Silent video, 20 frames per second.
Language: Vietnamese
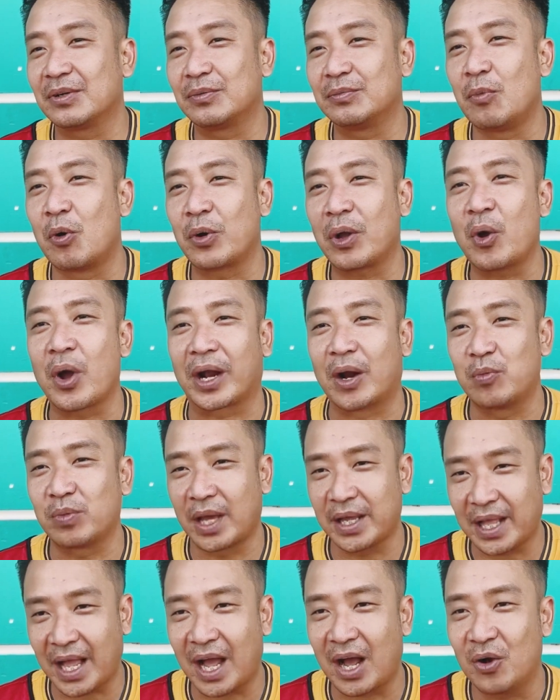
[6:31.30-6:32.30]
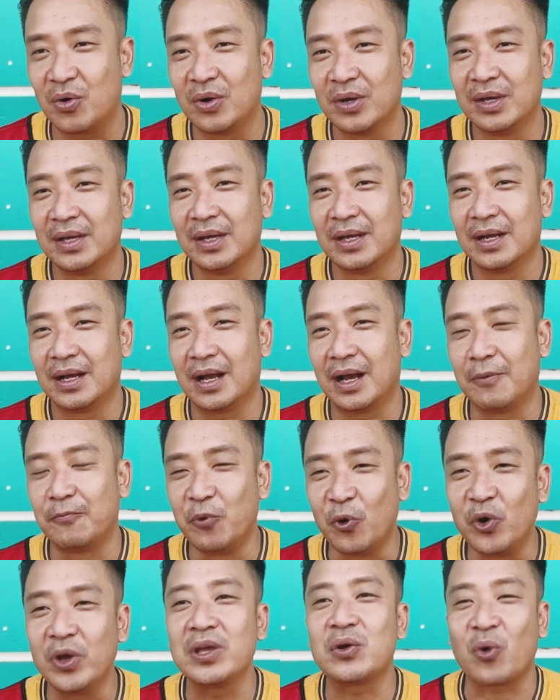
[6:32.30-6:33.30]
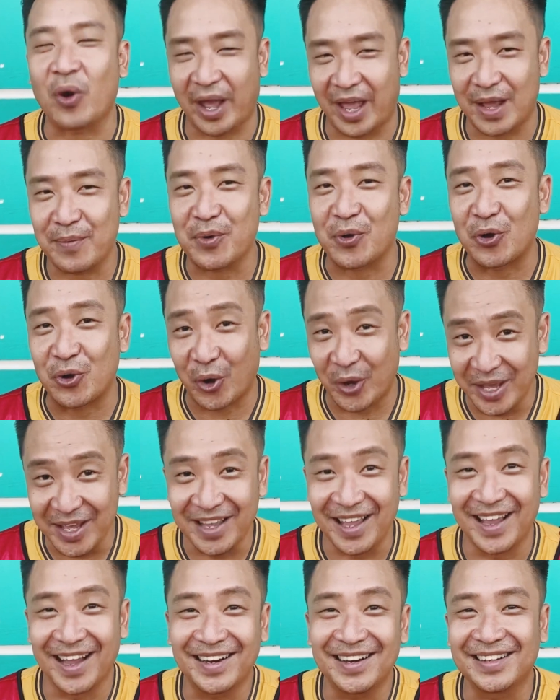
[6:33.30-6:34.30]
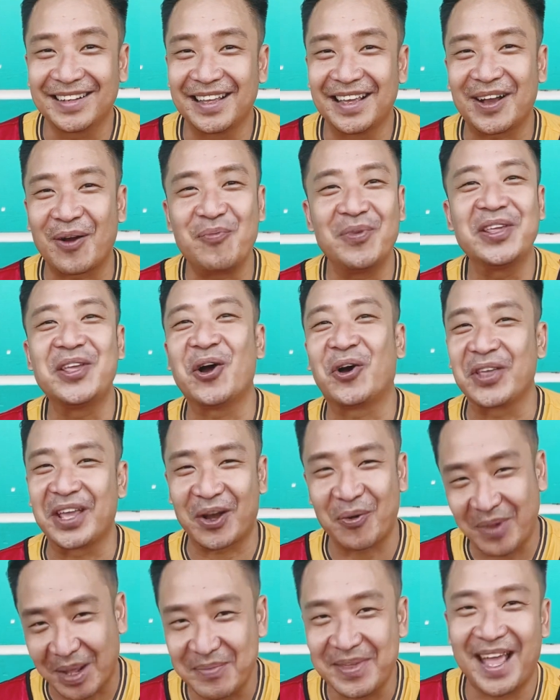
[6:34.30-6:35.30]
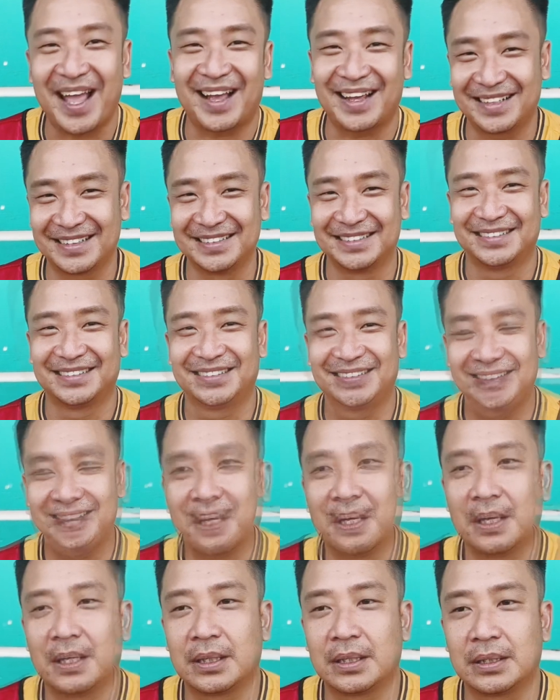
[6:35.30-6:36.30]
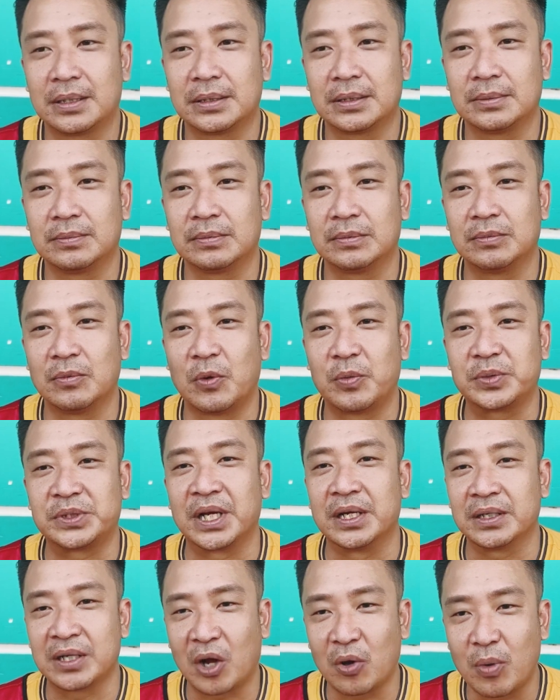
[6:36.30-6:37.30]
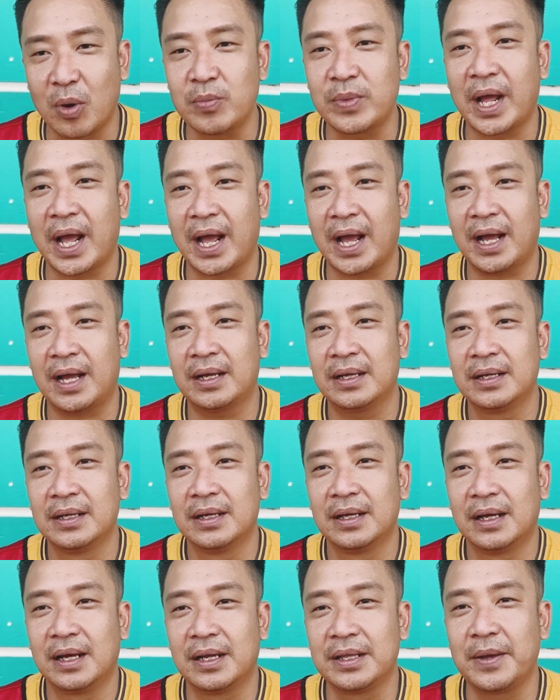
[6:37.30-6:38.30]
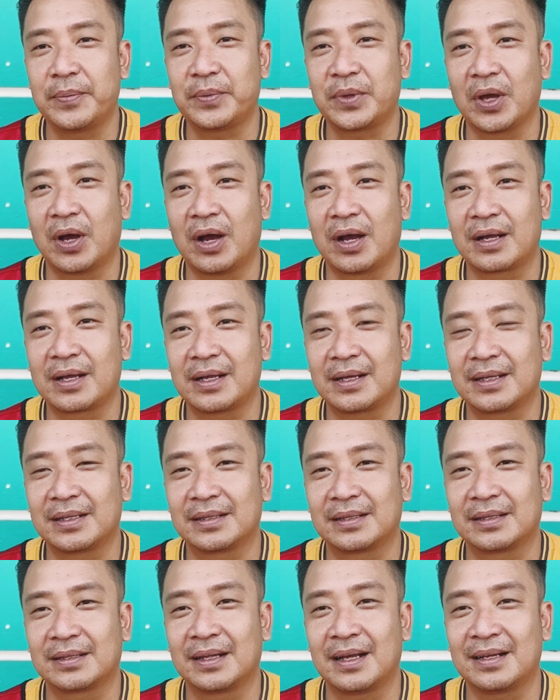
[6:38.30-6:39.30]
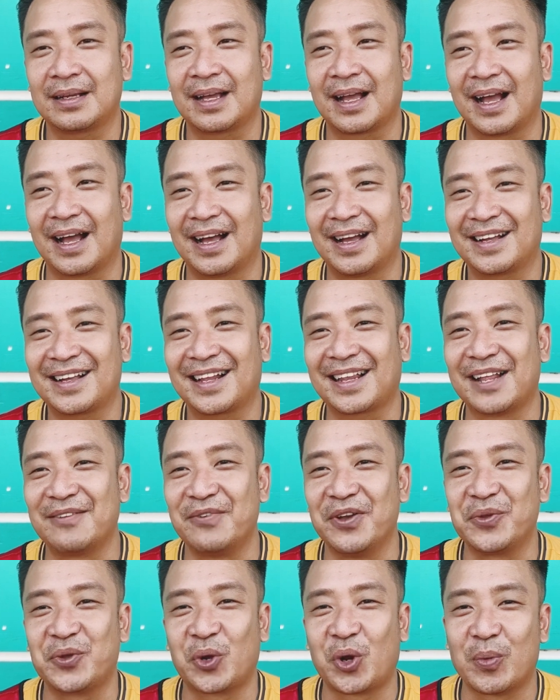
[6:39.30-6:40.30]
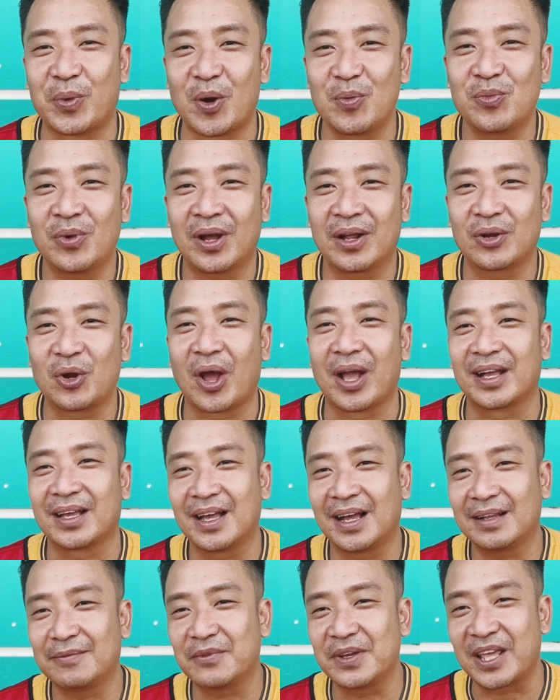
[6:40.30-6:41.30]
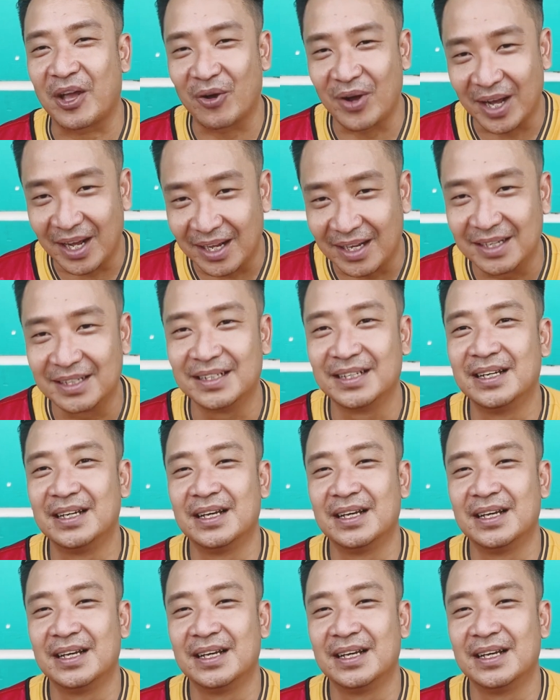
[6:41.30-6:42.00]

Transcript: một cái hoạt động thể thao à, vui khỏe mà còn có ý nghĩa nữa thì không lý do gì không tham gia à, một trận đấu bóng đá giúp cho tất cả các thành viên cho đội bóng ờ, đoàn kết với nhau hơn